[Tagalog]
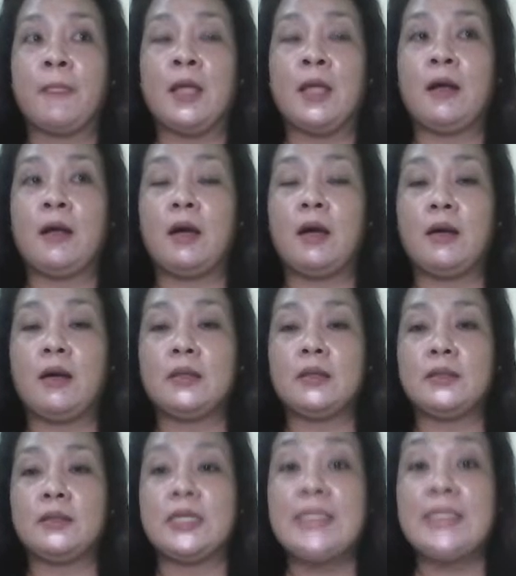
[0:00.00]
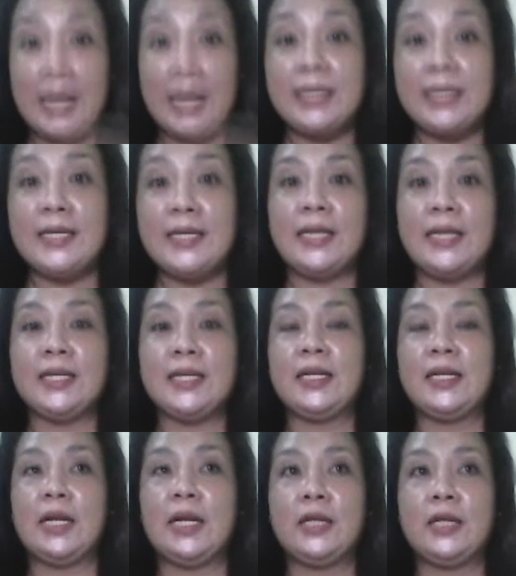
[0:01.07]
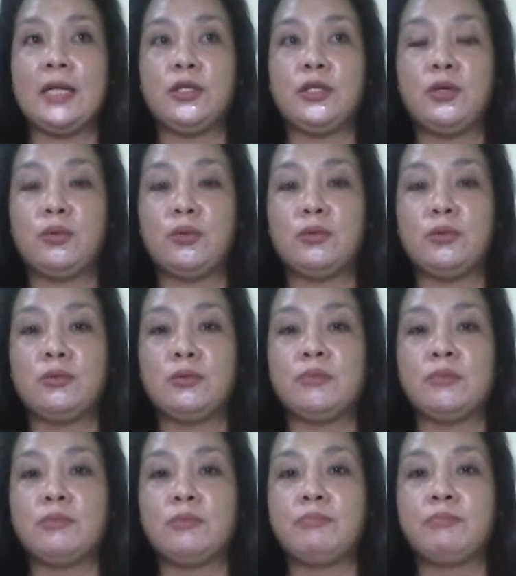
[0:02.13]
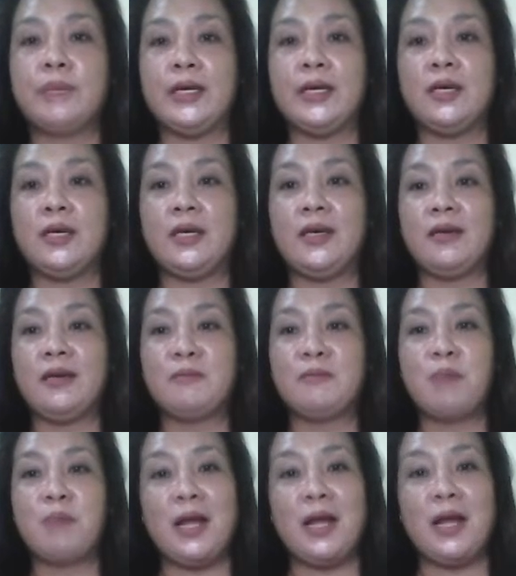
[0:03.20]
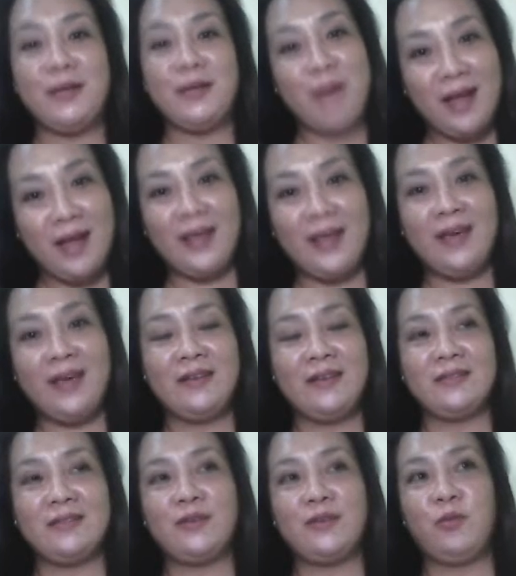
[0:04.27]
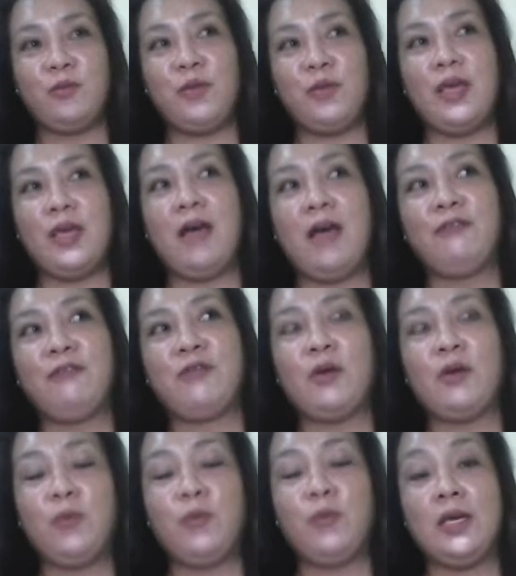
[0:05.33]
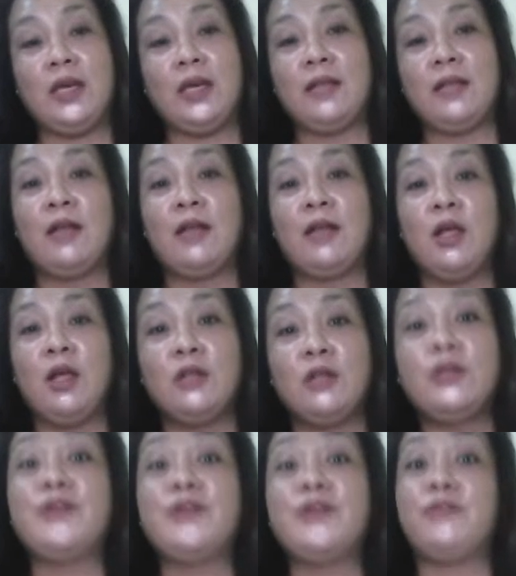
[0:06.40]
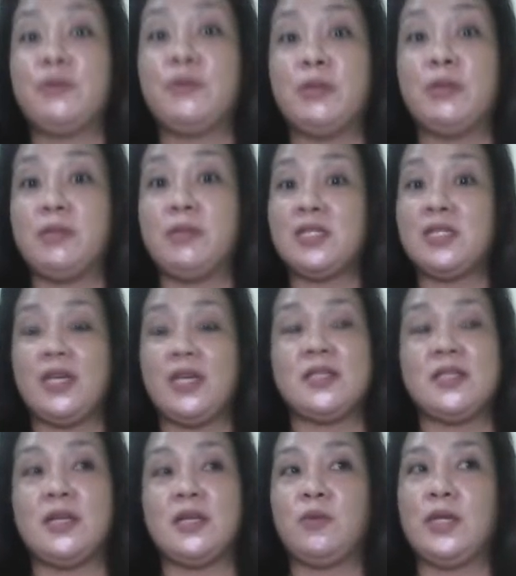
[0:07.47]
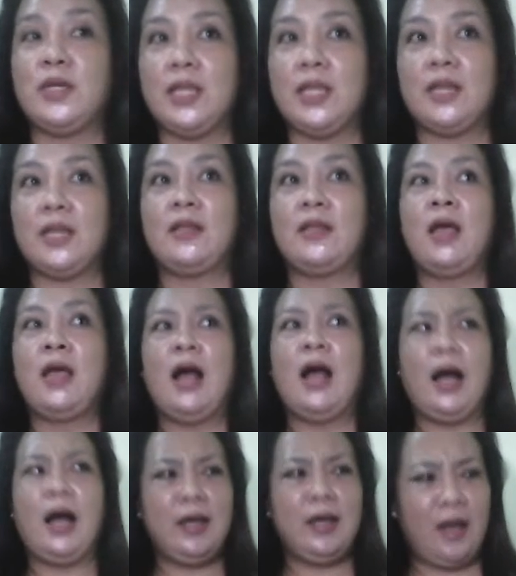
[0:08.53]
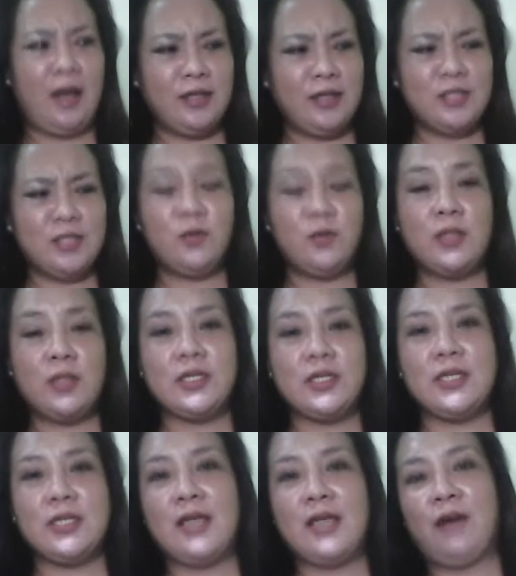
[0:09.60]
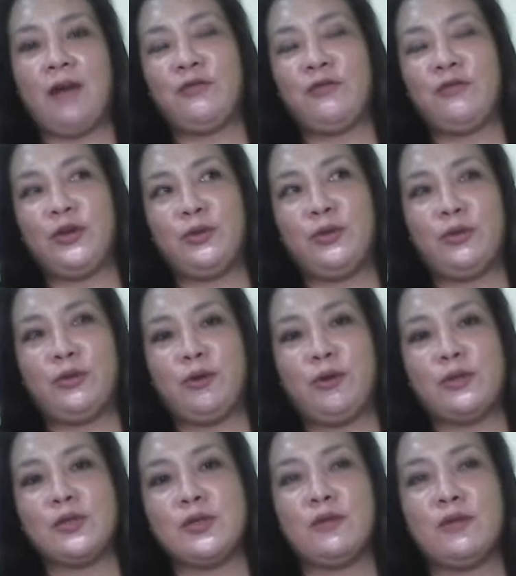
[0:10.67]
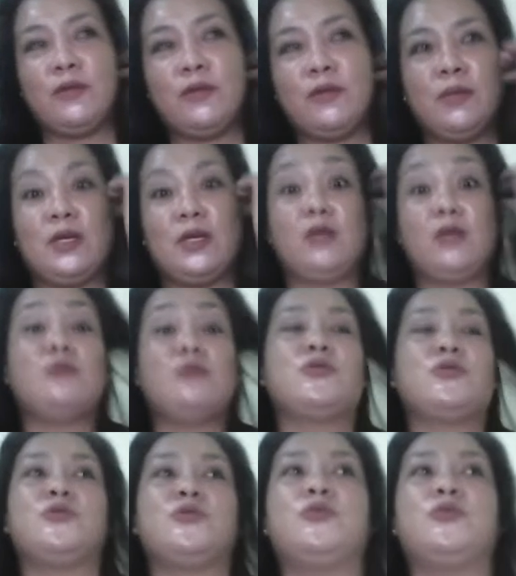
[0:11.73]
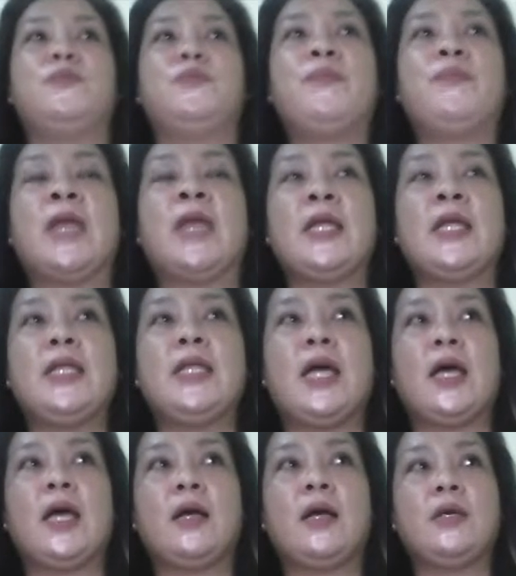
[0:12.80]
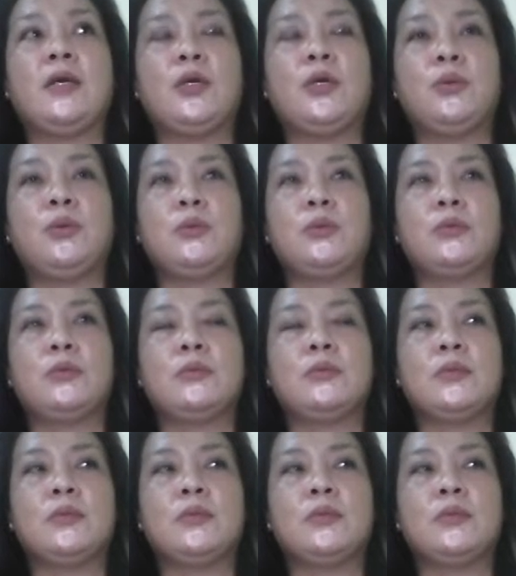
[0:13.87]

uh, dadaanan natin lahat yung pagiging mali-mali we have we can learn from the mistakes that we did. I I just watched this afternoon also from the YouTube na yung